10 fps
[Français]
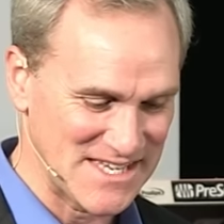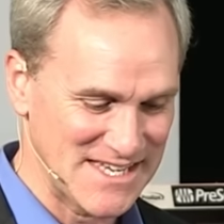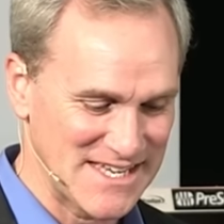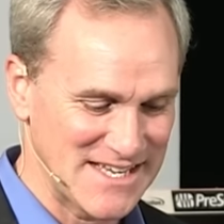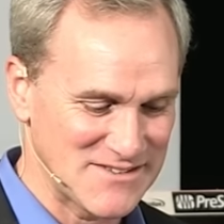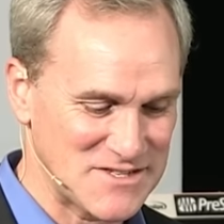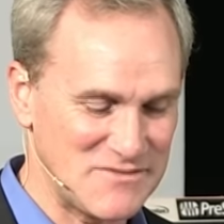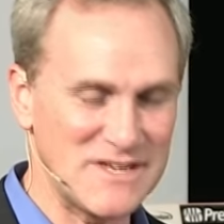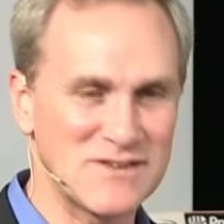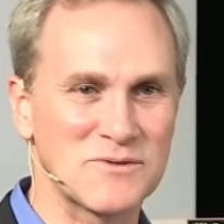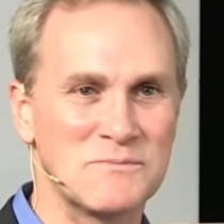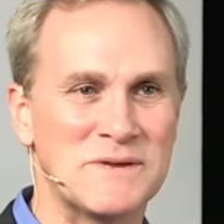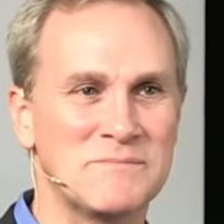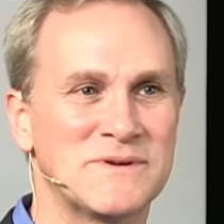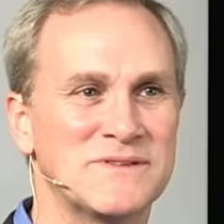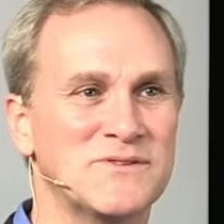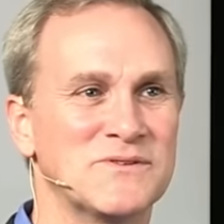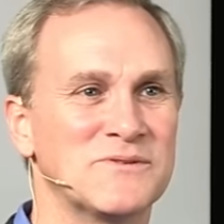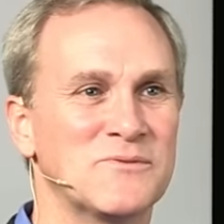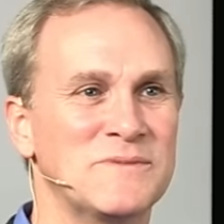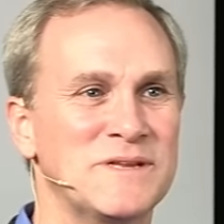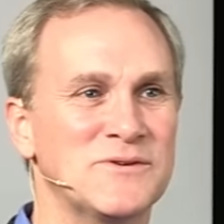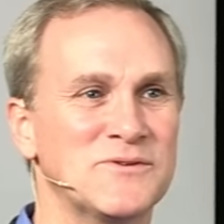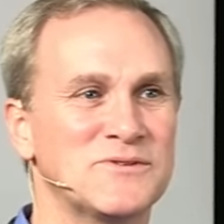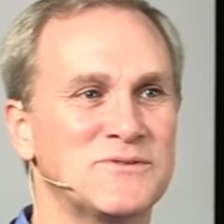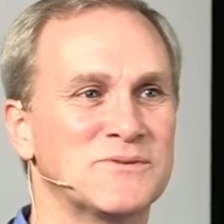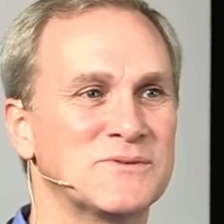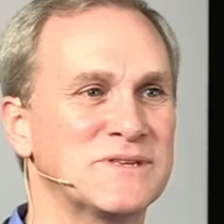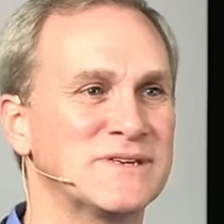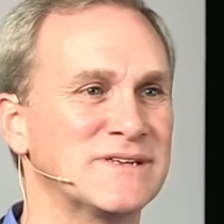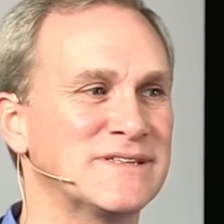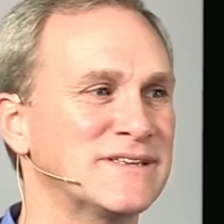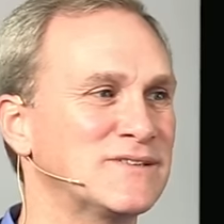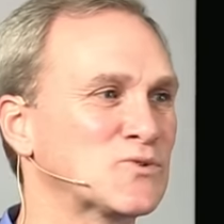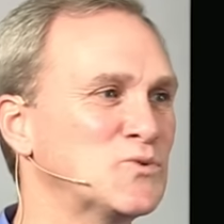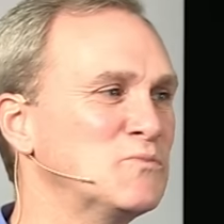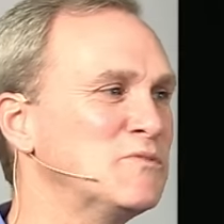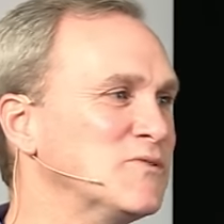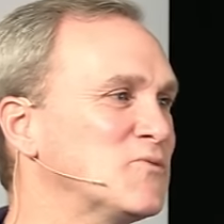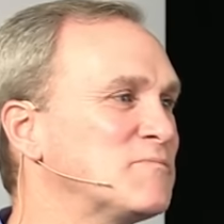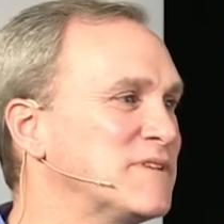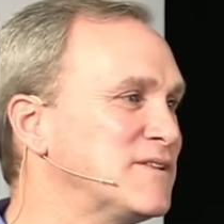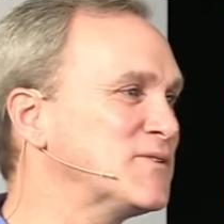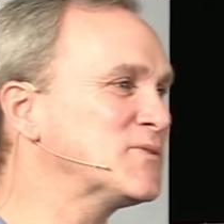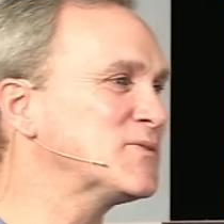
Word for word: Vous savez que même au milieu de, des, troubles, au milieu